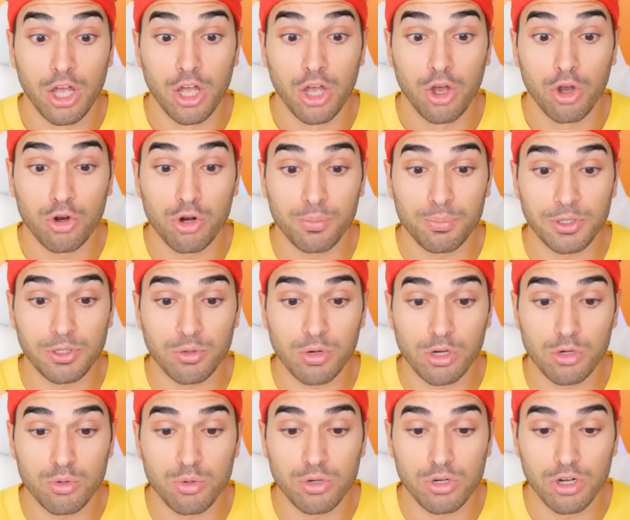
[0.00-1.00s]
Ho colpito
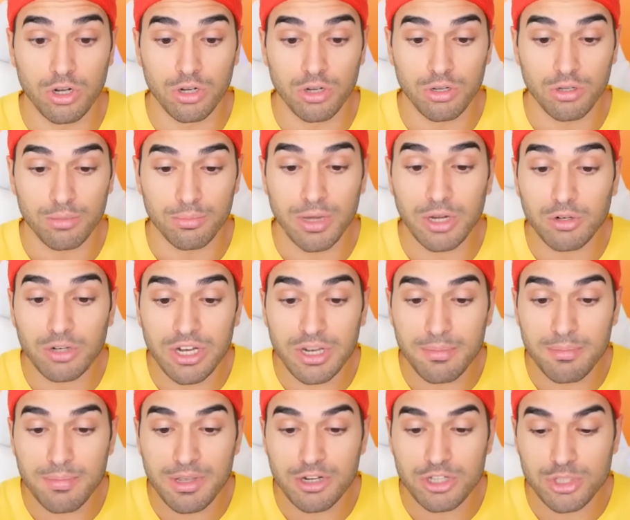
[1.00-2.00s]
qualcuno? Ma non è
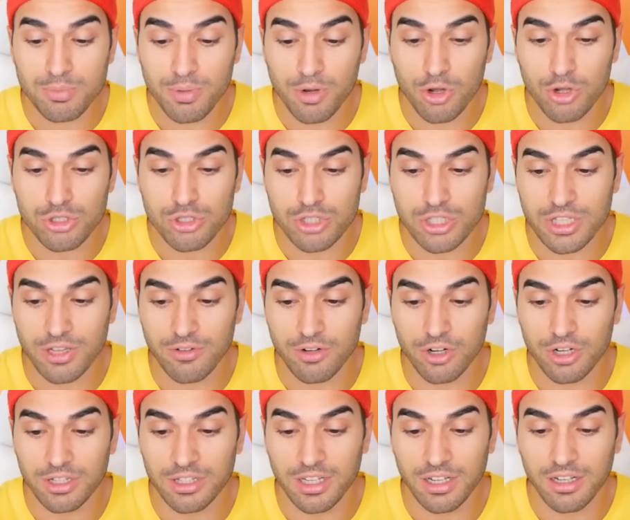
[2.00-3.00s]
nemmeno esploso
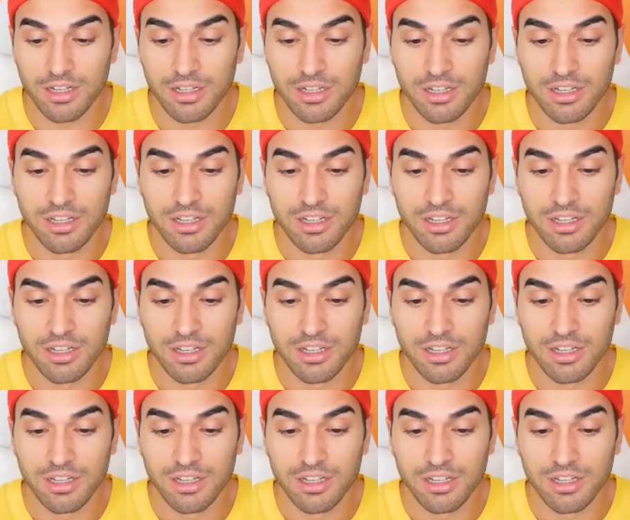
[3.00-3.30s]
stavolta.